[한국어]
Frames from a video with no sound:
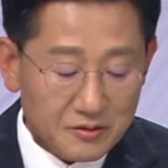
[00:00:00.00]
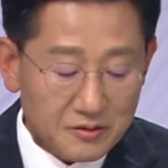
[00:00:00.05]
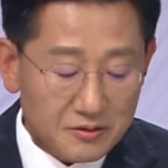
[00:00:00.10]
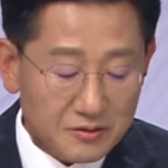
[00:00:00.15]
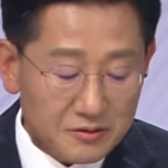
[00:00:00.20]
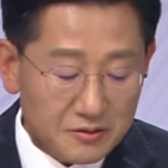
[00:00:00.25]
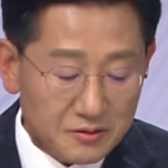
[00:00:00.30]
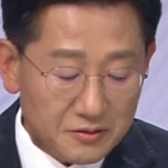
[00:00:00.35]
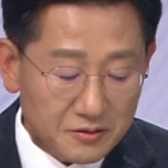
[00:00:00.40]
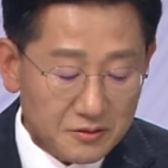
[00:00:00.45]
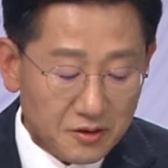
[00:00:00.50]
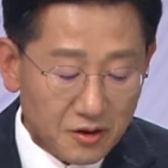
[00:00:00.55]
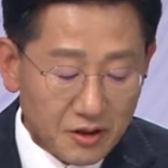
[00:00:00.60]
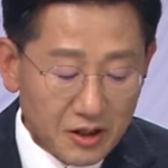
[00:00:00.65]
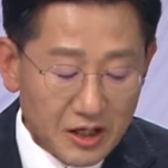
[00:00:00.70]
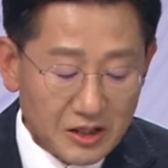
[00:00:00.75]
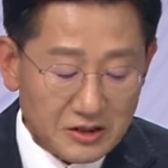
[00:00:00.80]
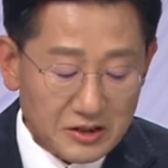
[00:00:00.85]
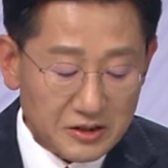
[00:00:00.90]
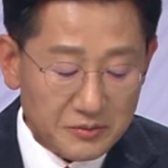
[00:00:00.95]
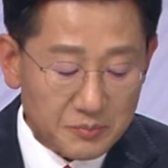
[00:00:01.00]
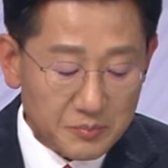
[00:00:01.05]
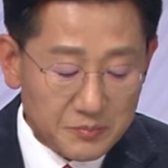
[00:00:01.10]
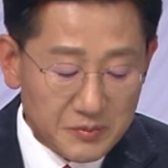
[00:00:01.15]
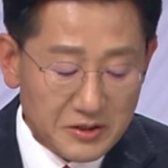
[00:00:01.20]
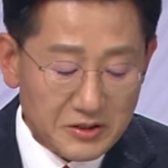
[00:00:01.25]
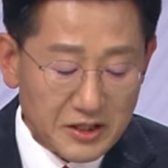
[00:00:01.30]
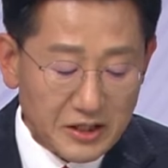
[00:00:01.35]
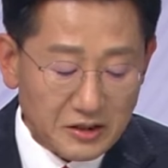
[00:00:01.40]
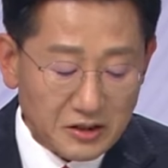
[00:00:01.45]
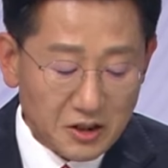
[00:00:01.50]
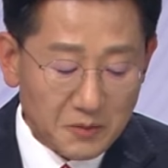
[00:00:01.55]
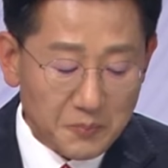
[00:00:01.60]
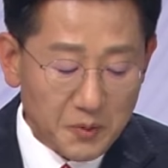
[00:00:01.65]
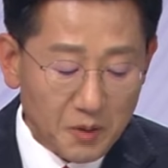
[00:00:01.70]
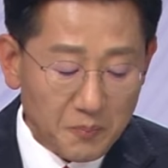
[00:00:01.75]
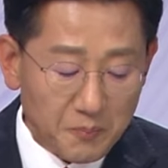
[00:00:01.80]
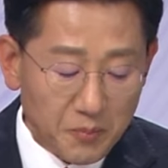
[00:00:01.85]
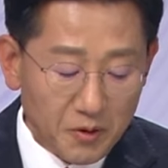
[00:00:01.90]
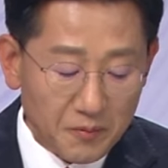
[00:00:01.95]
그 여러 가지 민생
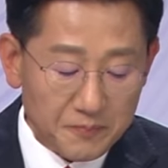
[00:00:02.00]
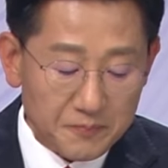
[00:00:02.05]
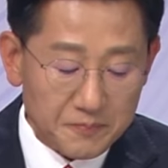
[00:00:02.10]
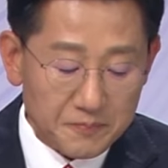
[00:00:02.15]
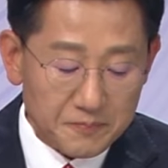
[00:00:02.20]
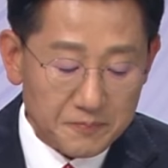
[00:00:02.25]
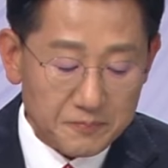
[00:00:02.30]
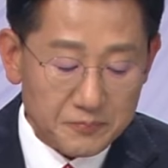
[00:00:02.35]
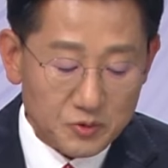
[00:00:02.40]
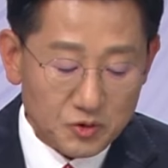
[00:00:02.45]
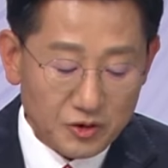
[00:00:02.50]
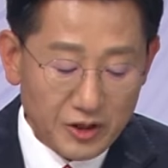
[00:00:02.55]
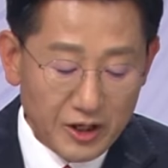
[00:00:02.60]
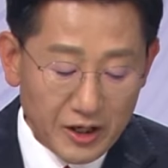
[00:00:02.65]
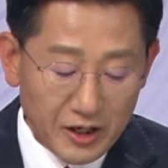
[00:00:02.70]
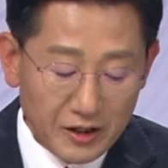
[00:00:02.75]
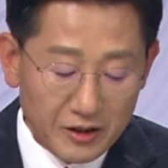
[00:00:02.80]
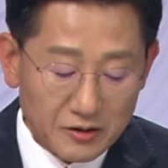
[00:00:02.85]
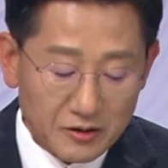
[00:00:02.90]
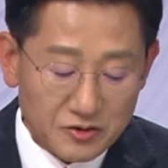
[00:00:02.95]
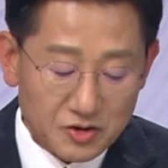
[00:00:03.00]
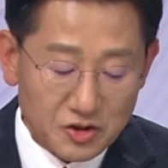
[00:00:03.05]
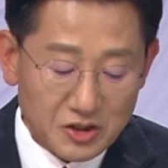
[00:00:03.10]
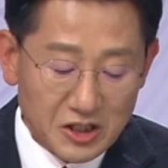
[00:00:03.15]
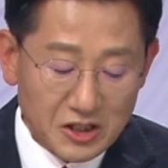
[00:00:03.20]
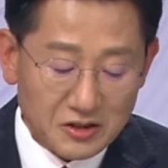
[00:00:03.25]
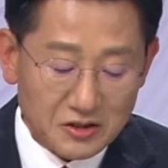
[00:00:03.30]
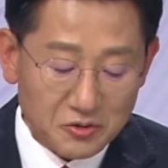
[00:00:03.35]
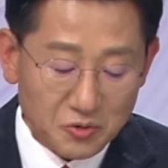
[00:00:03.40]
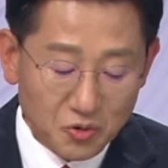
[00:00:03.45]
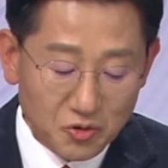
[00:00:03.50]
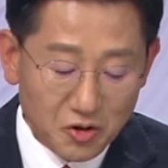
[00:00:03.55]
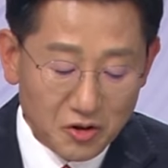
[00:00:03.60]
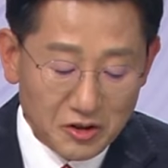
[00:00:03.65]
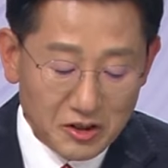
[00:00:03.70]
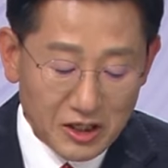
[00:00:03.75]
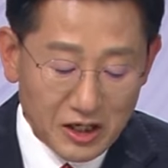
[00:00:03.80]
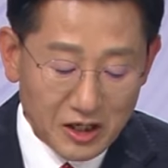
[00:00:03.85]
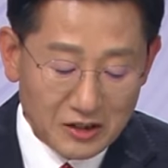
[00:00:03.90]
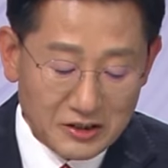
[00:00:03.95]
특별법 중에 GTX
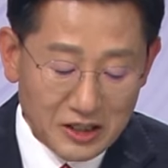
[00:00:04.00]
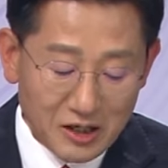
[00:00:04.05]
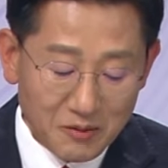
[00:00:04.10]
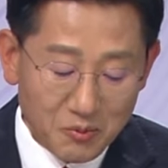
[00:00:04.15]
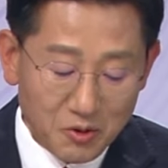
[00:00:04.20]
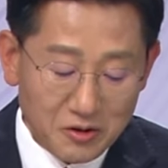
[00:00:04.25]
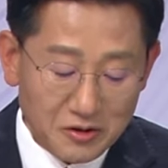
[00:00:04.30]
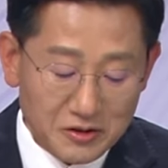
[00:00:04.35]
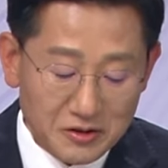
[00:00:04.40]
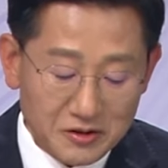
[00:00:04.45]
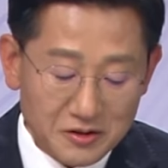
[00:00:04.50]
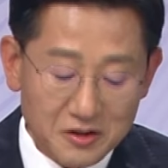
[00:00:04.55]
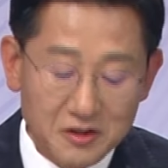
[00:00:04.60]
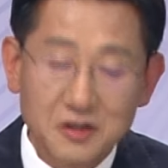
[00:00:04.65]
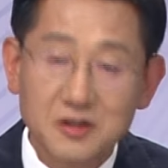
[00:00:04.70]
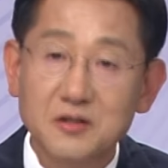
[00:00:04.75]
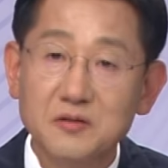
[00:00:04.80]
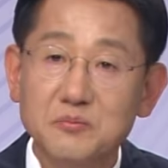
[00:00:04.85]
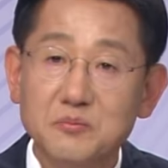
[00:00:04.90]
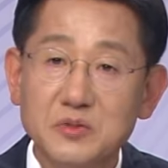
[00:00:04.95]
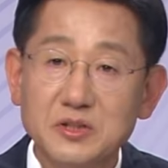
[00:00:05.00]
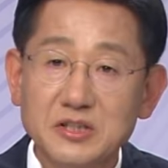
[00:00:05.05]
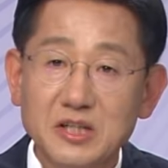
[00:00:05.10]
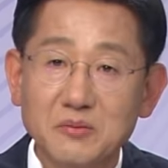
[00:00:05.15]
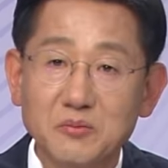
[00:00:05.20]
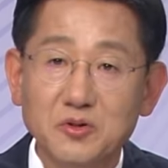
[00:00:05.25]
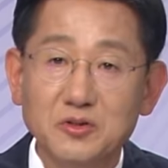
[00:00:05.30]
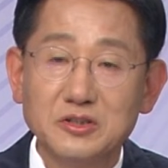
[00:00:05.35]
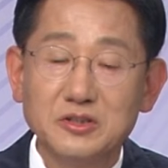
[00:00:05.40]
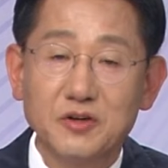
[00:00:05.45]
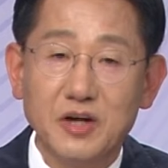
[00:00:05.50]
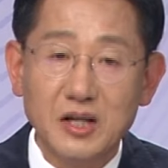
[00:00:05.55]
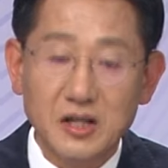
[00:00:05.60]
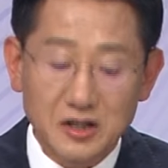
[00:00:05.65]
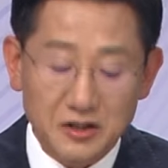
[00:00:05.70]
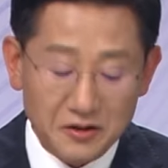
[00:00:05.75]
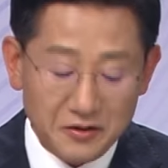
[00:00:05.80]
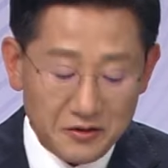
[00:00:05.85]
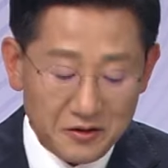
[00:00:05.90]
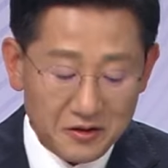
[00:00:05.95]
노선이나 자벌드 미세먼지
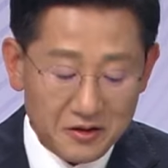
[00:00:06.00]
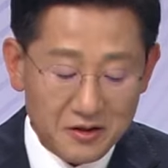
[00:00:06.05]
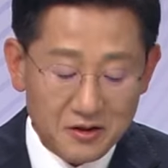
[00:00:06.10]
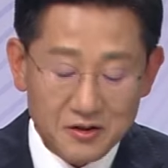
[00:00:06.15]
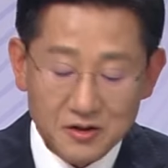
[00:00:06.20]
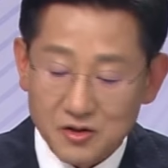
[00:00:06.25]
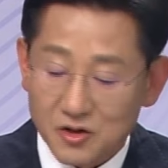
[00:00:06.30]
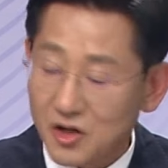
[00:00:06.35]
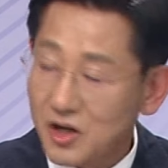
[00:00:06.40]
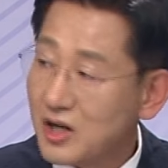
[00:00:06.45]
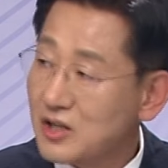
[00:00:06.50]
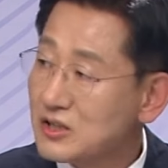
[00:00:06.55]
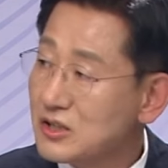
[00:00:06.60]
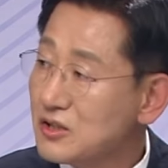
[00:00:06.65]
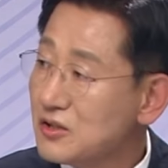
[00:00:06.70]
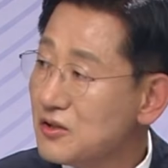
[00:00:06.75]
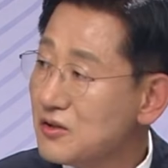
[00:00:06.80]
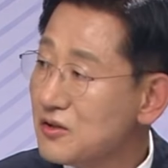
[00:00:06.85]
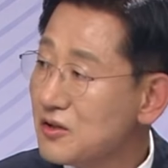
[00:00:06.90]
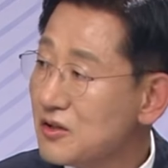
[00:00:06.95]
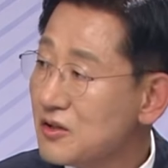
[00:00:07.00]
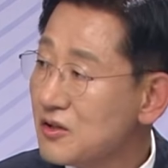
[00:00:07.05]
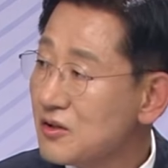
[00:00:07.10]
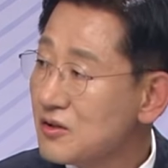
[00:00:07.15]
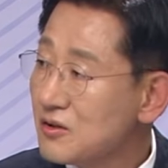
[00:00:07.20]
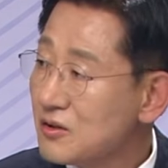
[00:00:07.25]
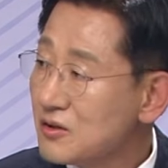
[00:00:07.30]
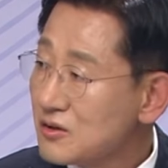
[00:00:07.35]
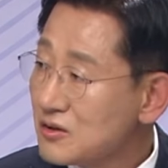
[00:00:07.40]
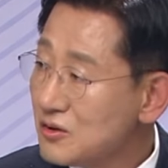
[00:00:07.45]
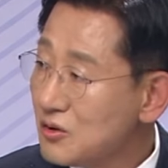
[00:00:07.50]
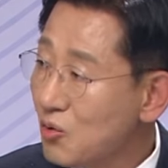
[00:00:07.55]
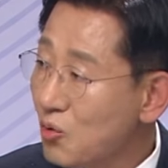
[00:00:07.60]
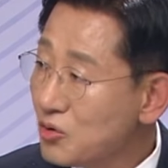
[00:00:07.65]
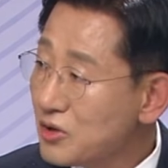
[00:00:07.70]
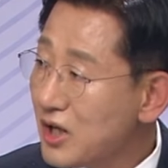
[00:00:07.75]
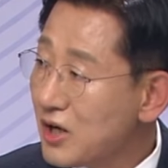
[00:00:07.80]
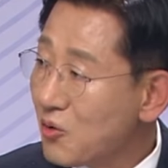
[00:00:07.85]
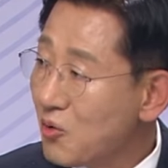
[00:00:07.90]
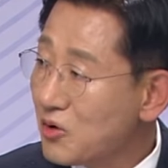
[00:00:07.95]
관련 여러 가지 이런 그
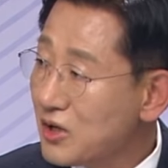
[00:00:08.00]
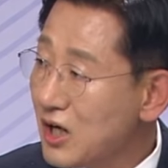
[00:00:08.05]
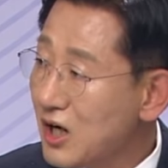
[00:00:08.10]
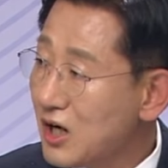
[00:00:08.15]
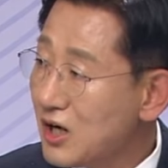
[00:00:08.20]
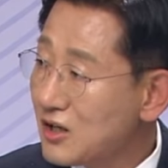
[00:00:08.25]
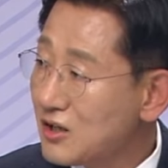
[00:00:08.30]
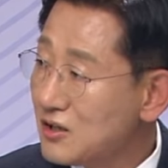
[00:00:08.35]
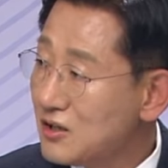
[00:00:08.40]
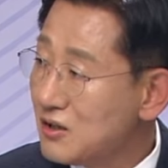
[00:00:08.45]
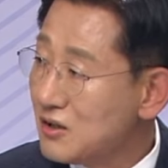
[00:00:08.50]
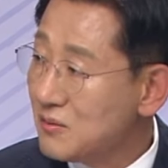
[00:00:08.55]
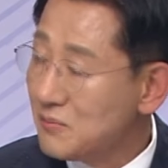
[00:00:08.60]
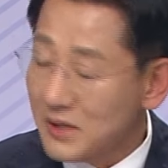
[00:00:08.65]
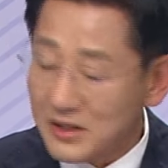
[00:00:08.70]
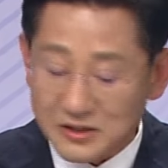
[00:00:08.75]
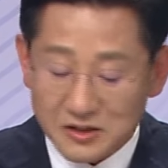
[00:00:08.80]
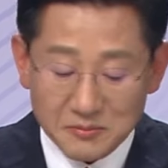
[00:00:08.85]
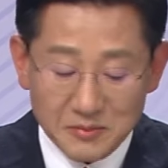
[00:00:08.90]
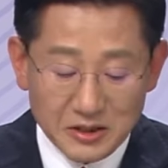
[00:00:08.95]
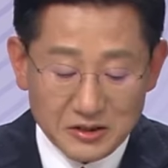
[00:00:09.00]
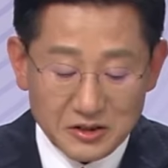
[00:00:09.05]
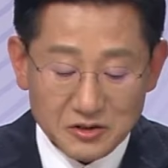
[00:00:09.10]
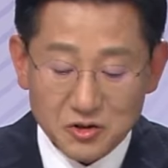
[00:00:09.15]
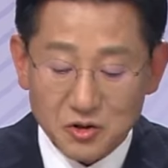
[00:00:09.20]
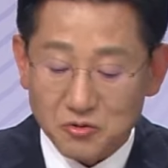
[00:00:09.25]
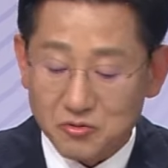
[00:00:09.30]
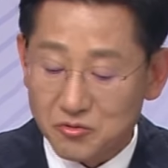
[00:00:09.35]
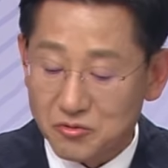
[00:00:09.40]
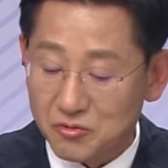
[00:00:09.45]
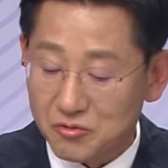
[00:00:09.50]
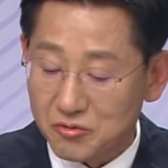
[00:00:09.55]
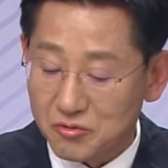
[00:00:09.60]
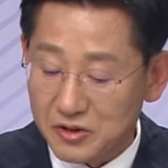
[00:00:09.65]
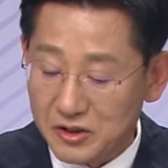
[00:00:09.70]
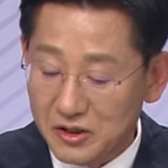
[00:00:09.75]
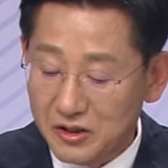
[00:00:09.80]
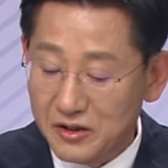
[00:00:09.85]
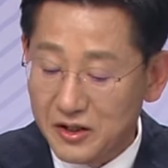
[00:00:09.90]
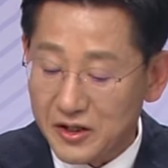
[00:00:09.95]
5대 공약을 말씀하신 적도
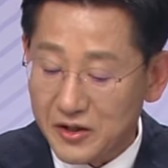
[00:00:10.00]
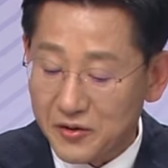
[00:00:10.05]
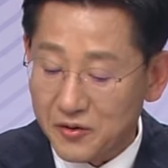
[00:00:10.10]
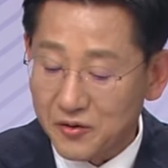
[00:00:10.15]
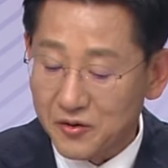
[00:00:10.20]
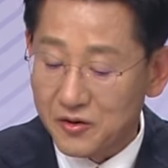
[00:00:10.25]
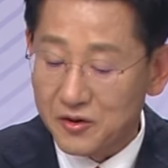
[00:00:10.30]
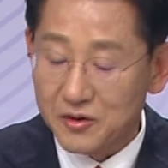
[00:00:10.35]
있는데요.